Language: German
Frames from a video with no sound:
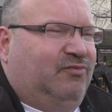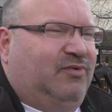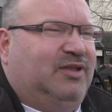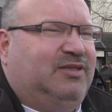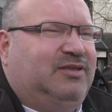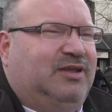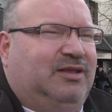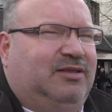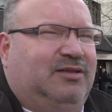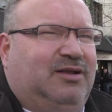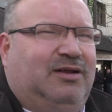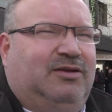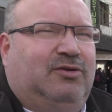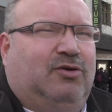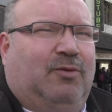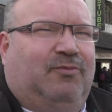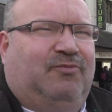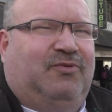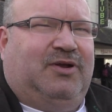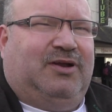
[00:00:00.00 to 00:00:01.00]
Wer denkt an die
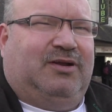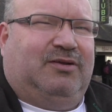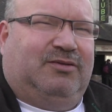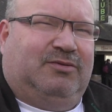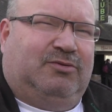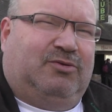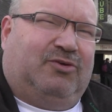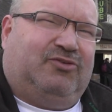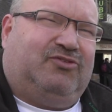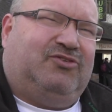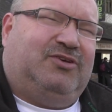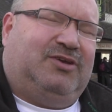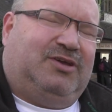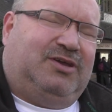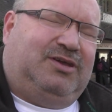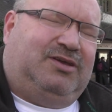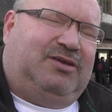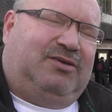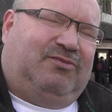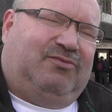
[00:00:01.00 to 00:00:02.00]
Opfer im Deutschen
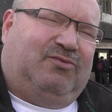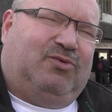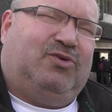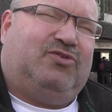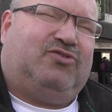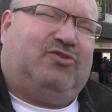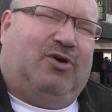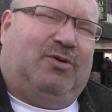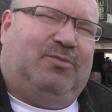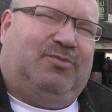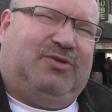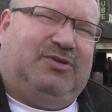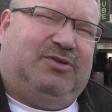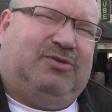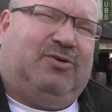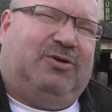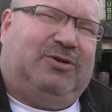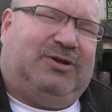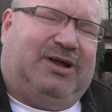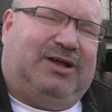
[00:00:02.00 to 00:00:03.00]
Krieg, wo gestorben sind die
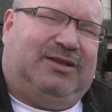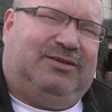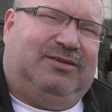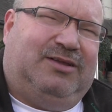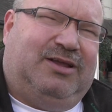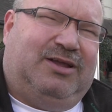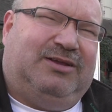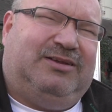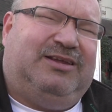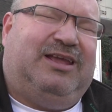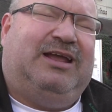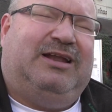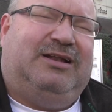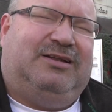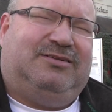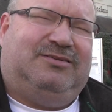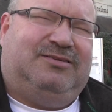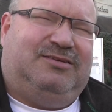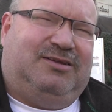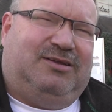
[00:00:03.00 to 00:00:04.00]
Soldaten, die
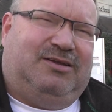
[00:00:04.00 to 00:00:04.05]
Helden?